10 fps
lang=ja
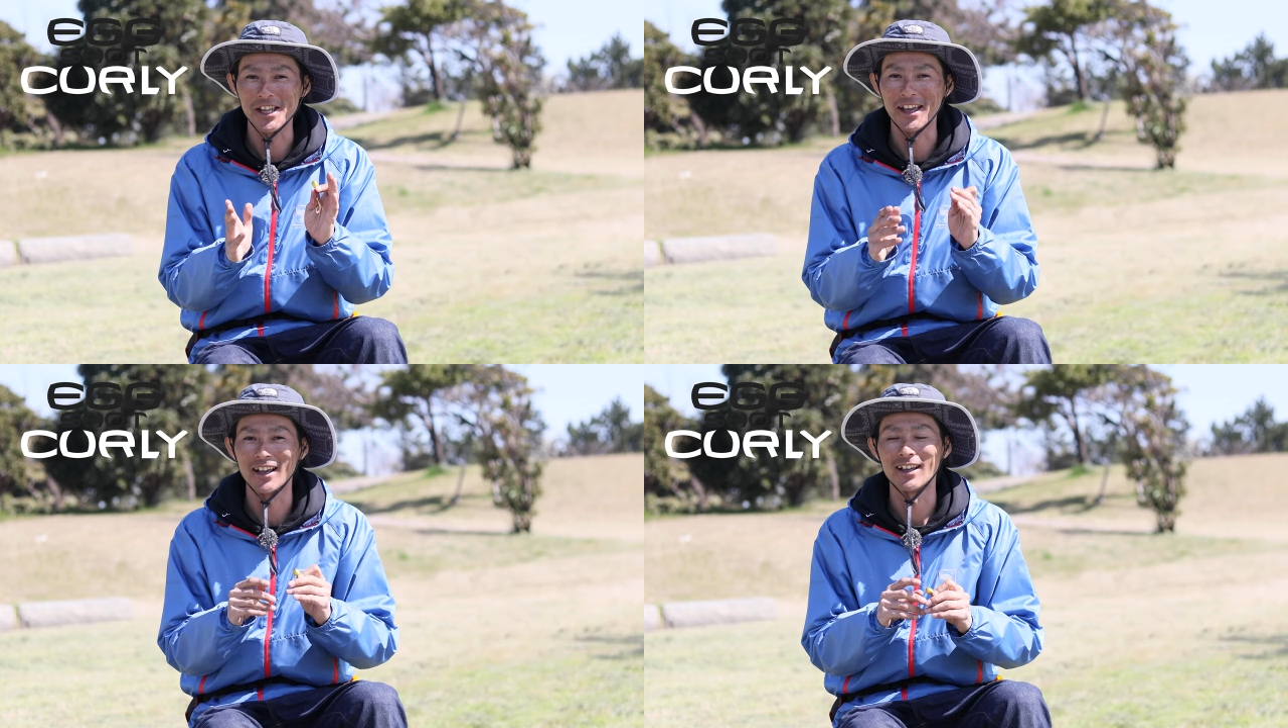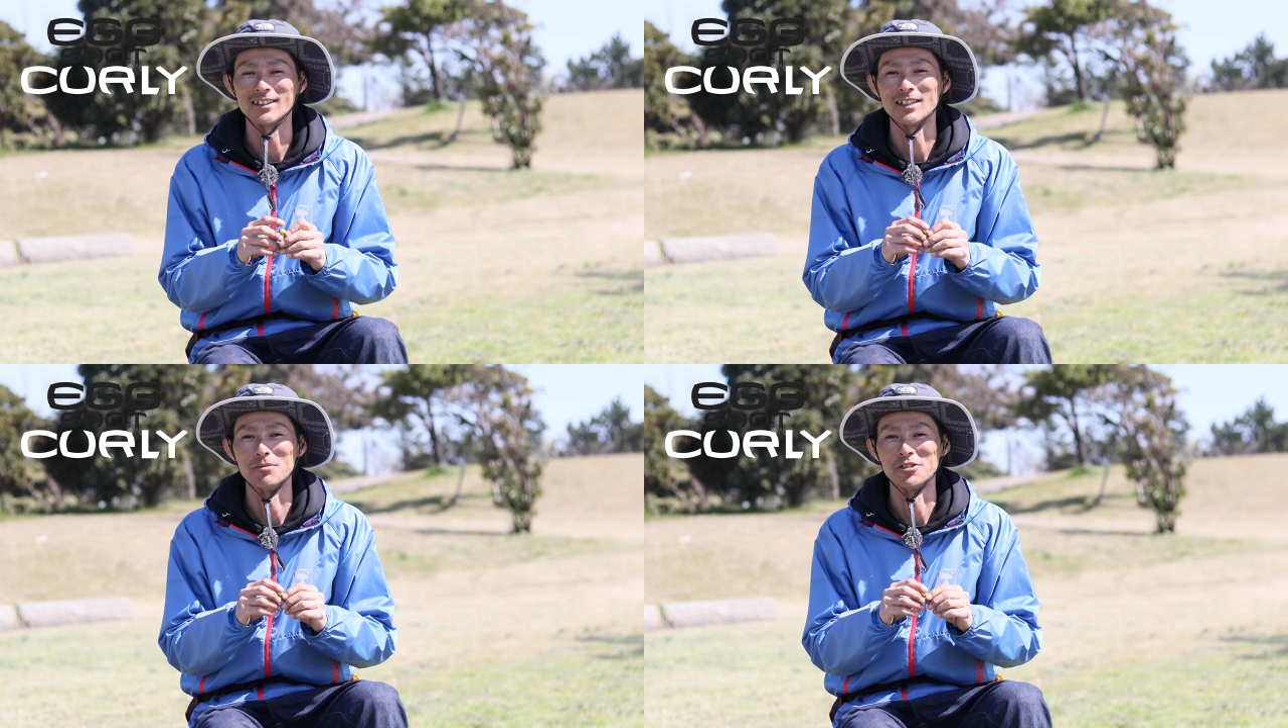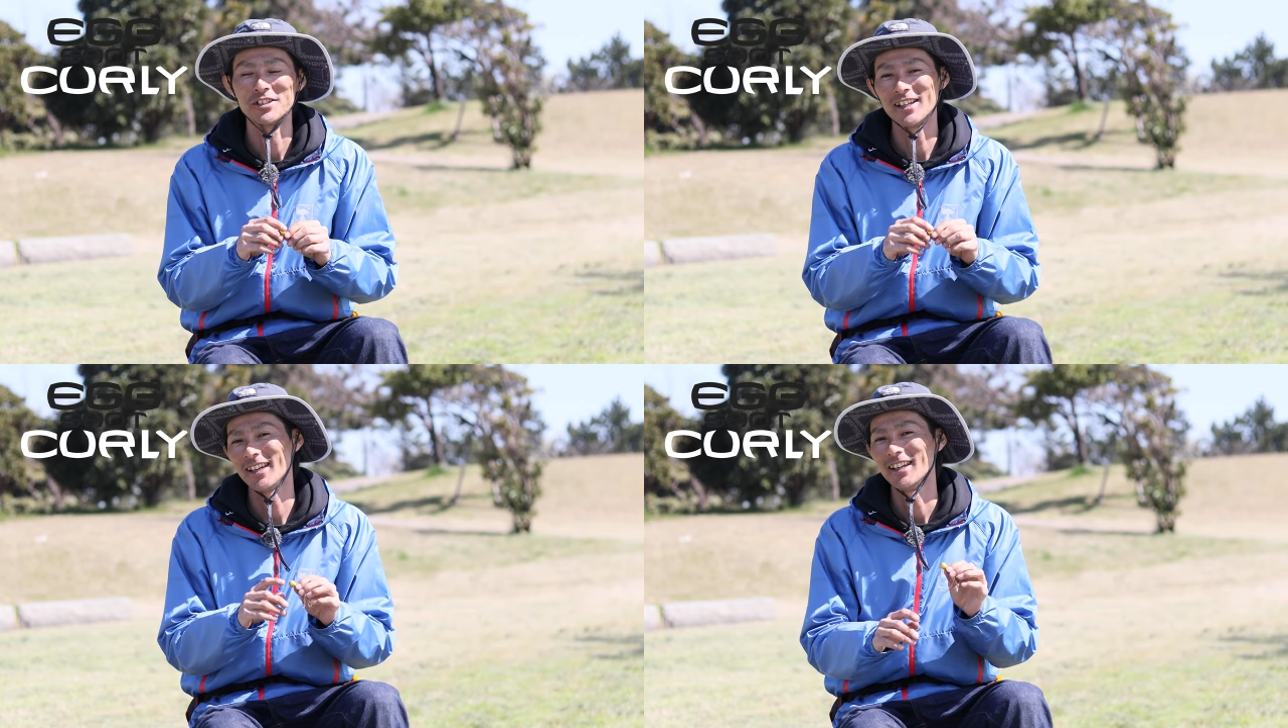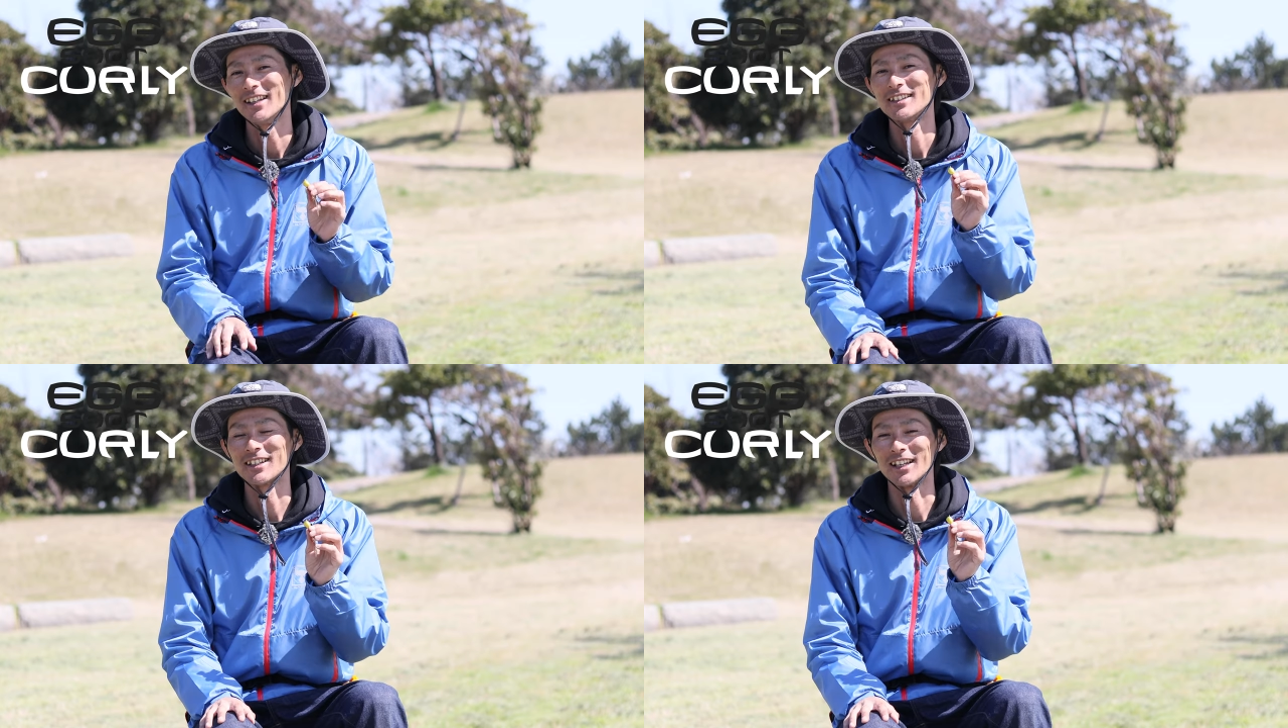身でカスタムして
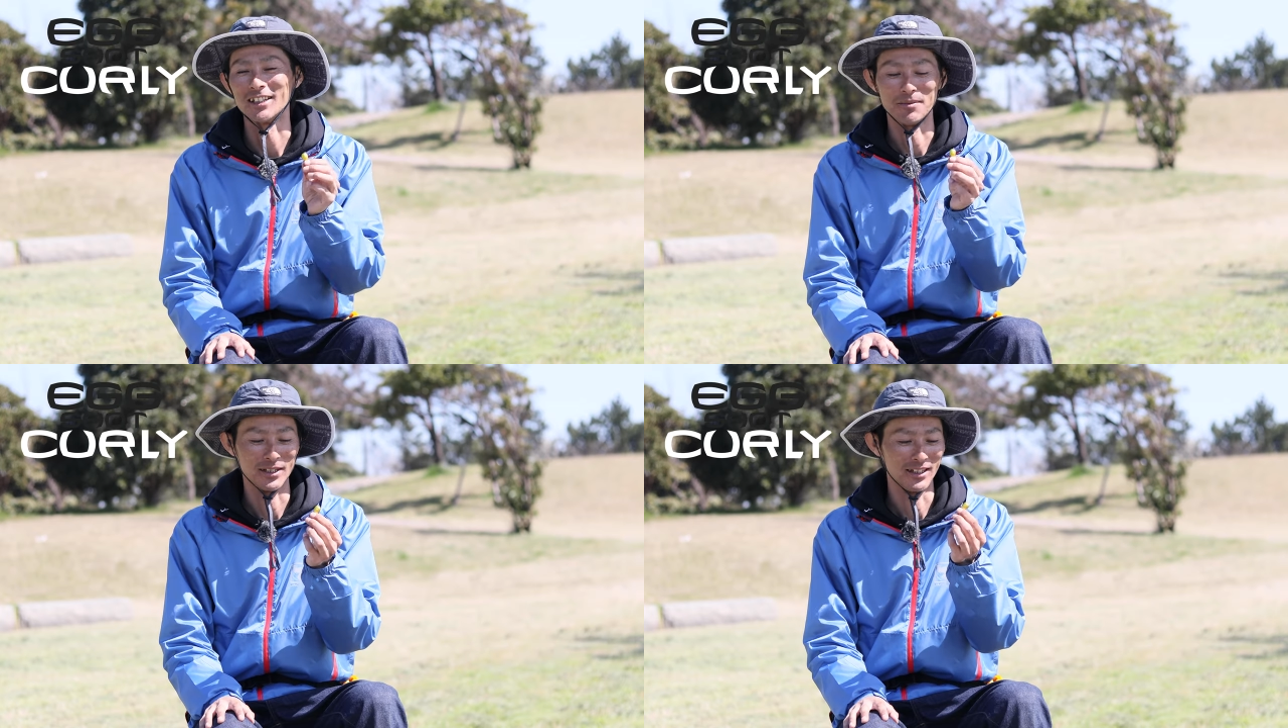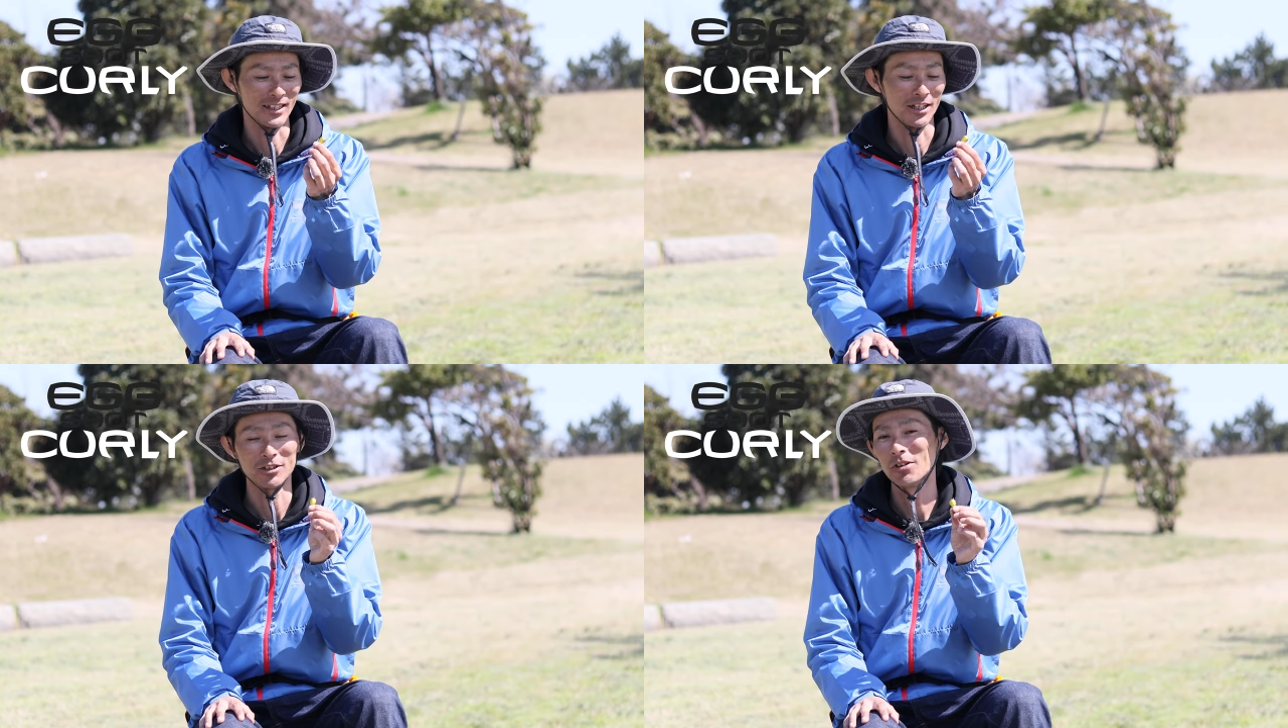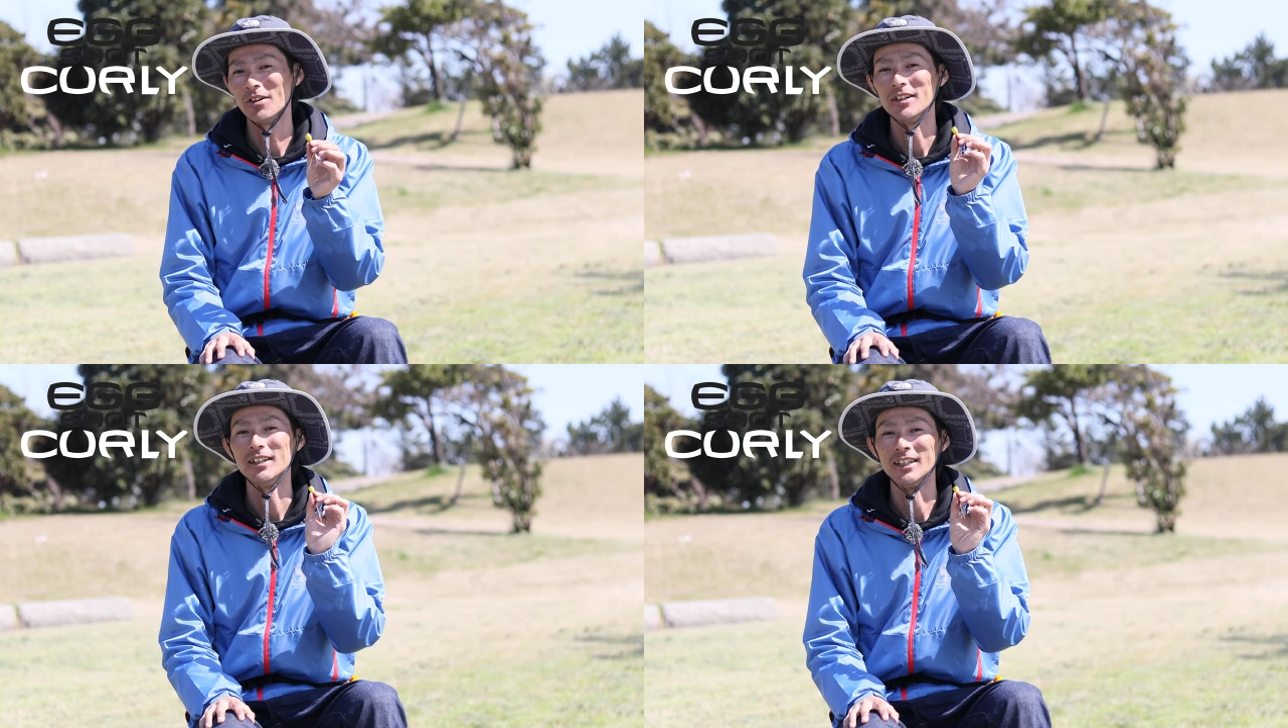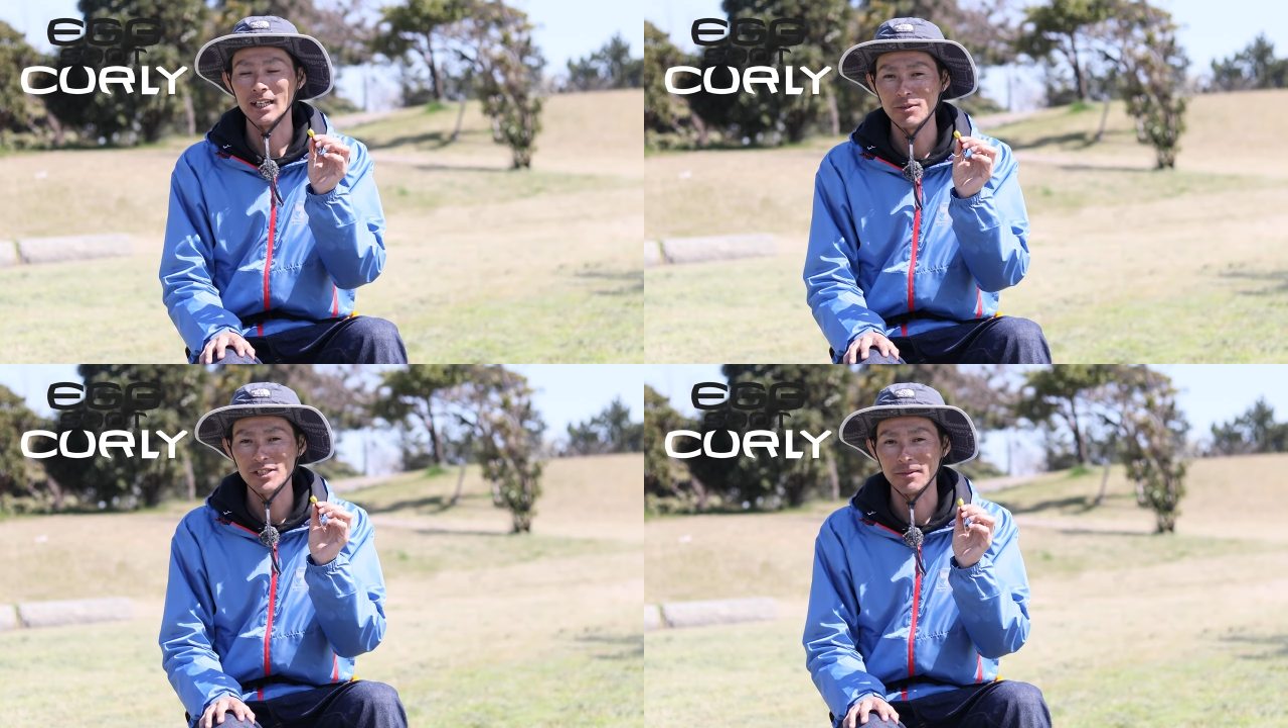使っていただくといい
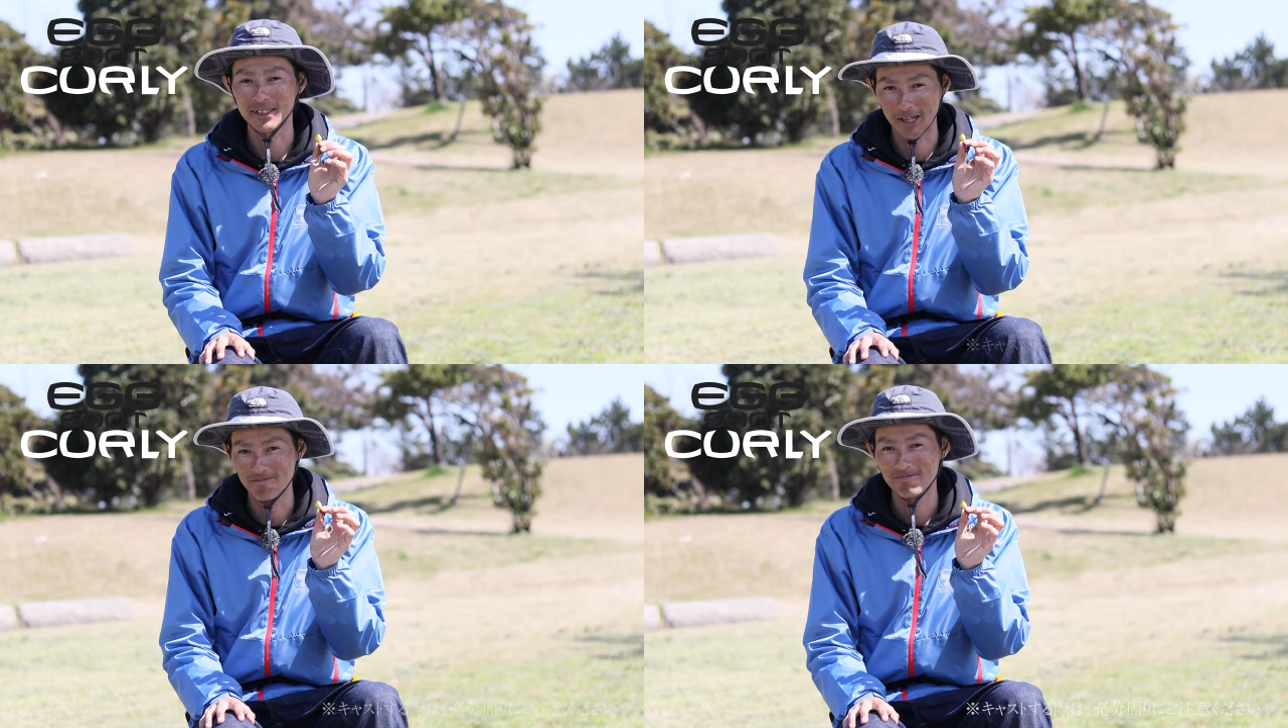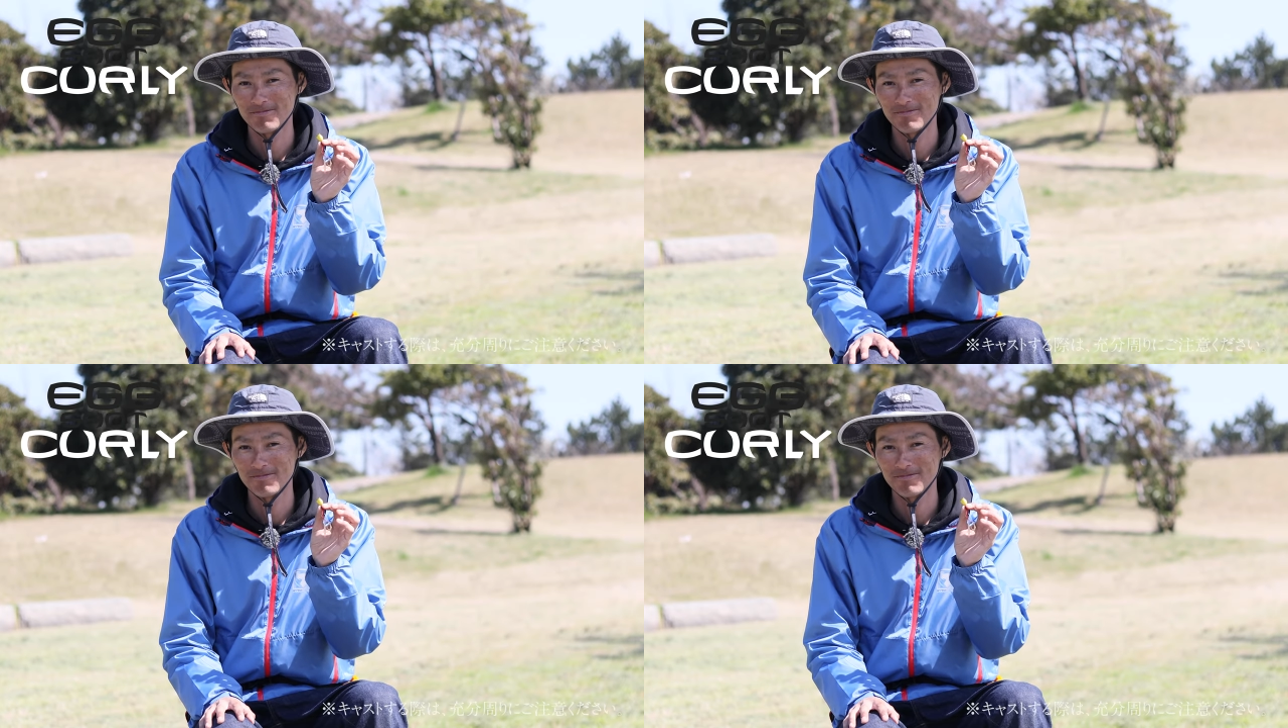かもしれません